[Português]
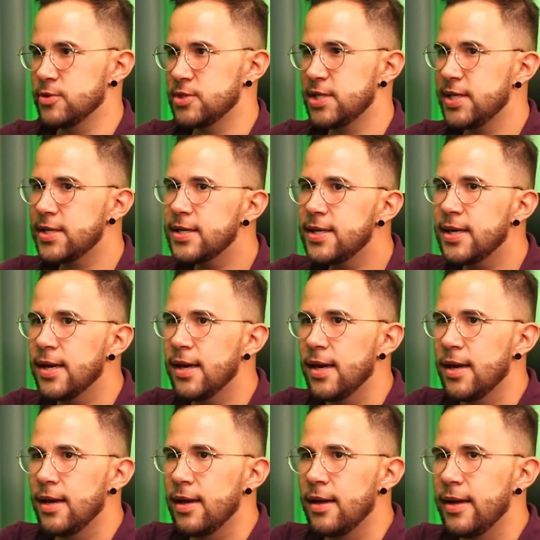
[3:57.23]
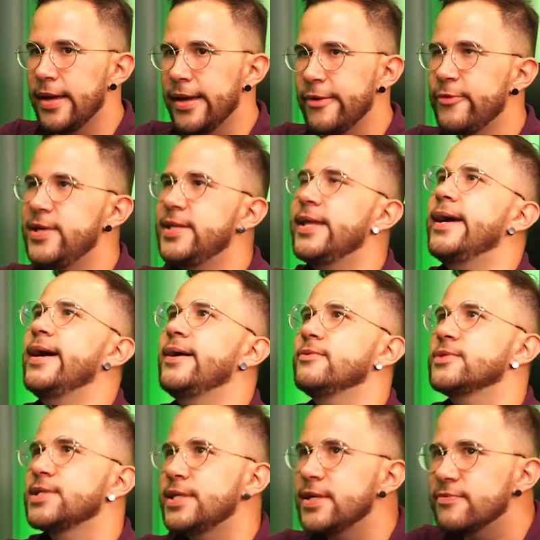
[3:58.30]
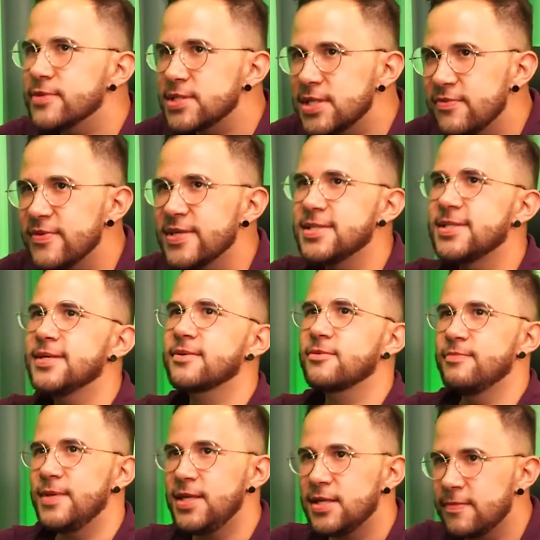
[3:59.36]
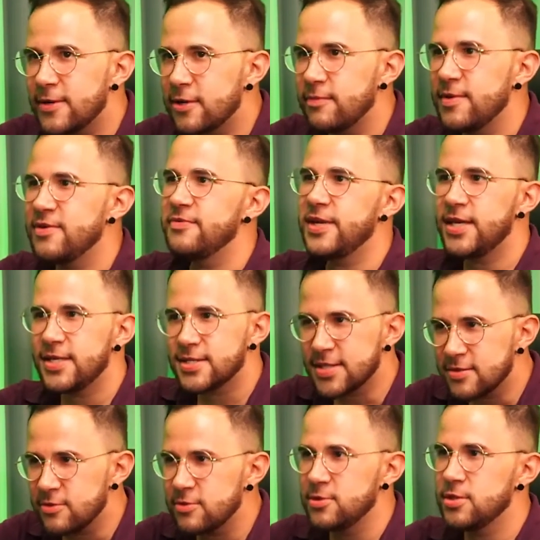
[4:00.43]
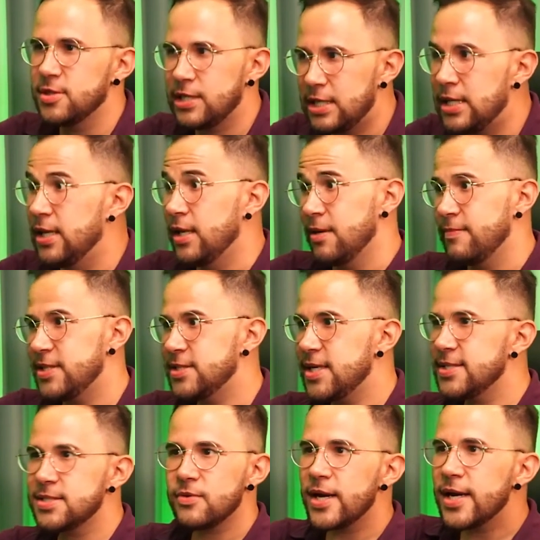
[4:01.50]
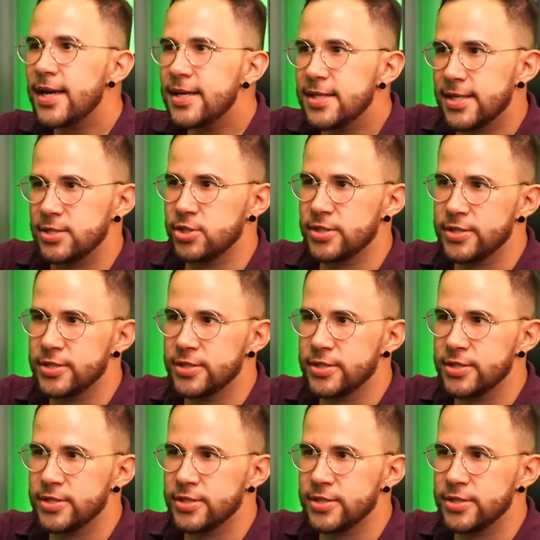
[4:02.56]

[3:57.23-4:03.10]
Eu sei que é, o ideal seria você fazer comida para comer fresca todo dia, né? mas essa não é a realidade,